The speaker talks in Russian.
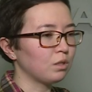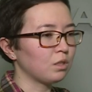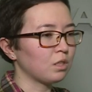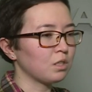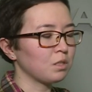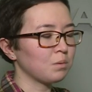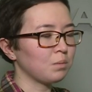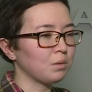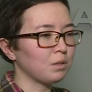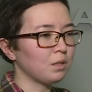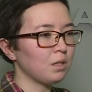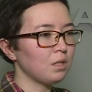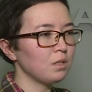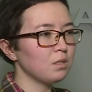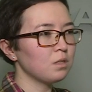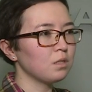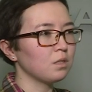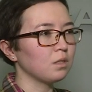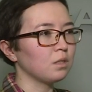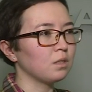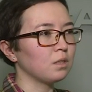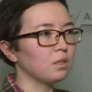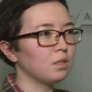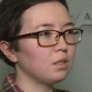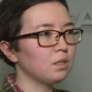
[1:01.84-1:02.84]

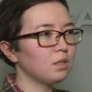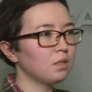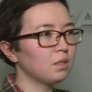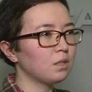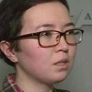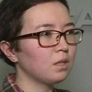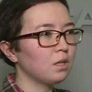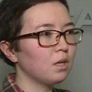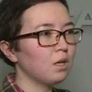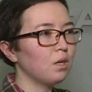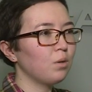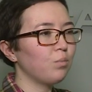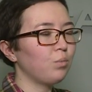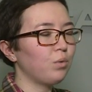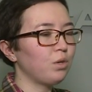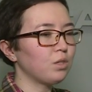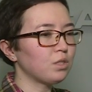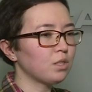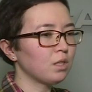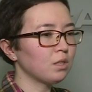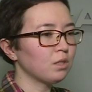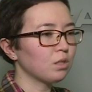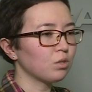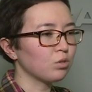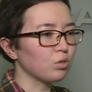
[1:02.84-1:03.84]
трансплантация, это
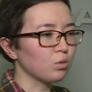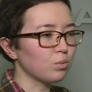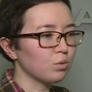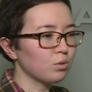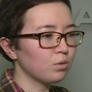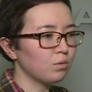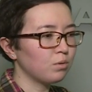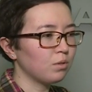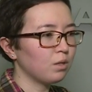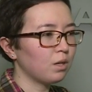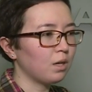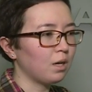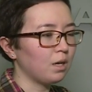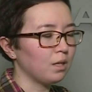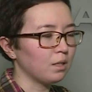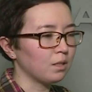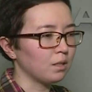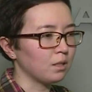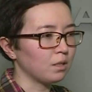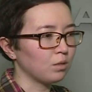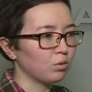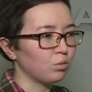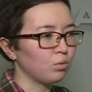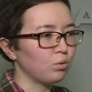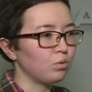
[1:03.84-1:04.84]
пересадка собственных
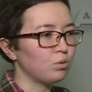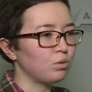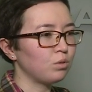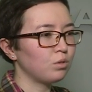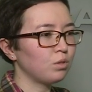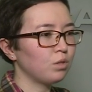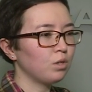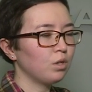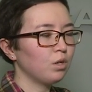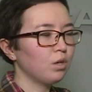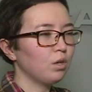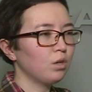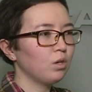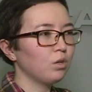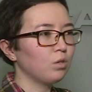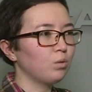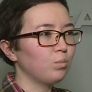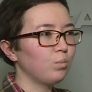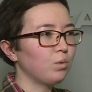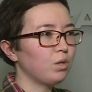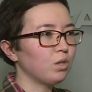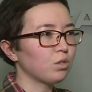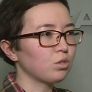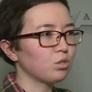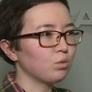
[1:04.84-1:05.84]
клеток. То есть у
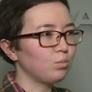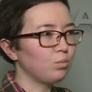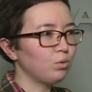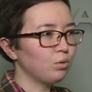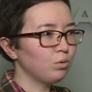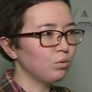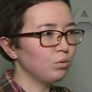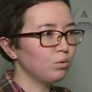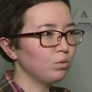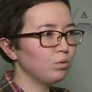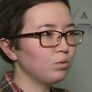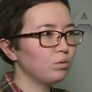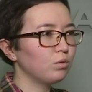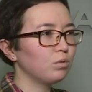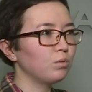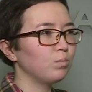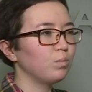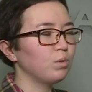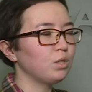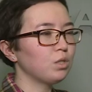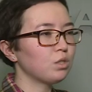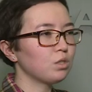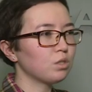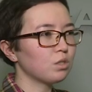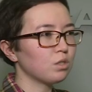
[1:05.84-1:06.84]
меня же берут,
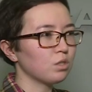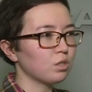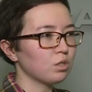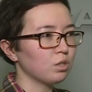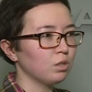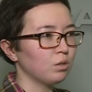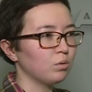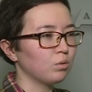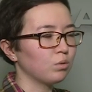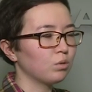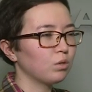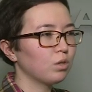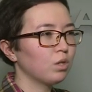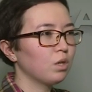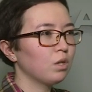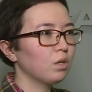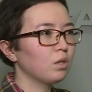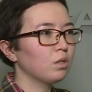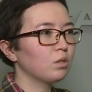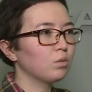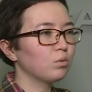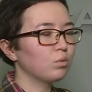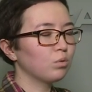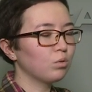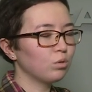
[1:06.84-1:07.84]
мне же сажают.
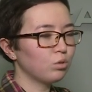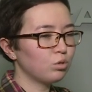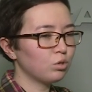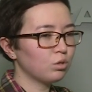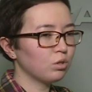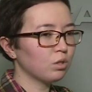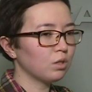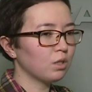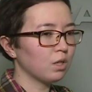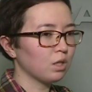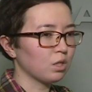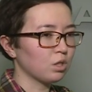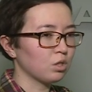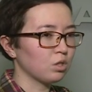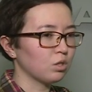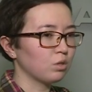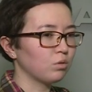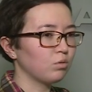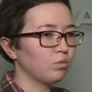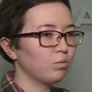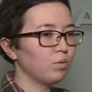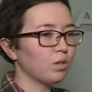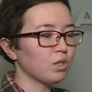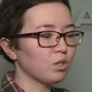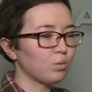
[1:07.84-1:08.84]
Точно так же,
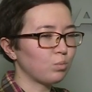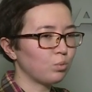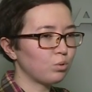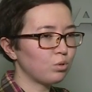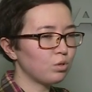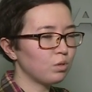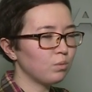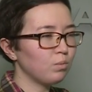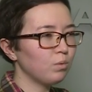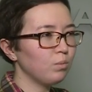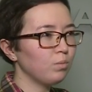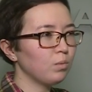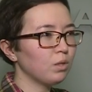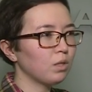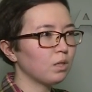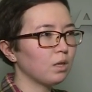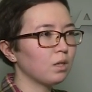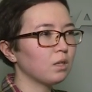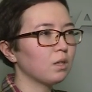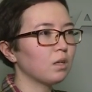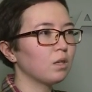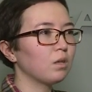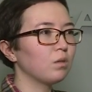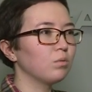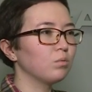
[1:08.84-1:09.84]
двумя способами,
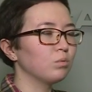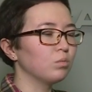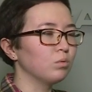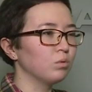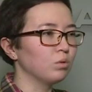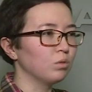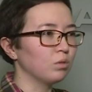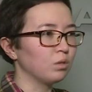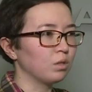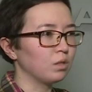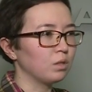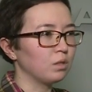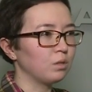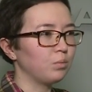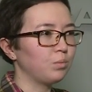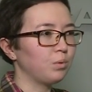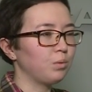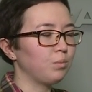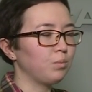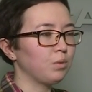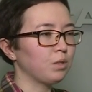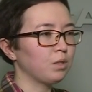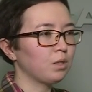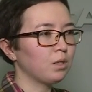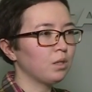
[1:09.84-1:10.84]
как и у донора,
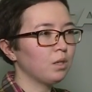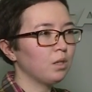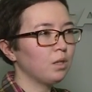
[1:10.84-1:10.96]
например.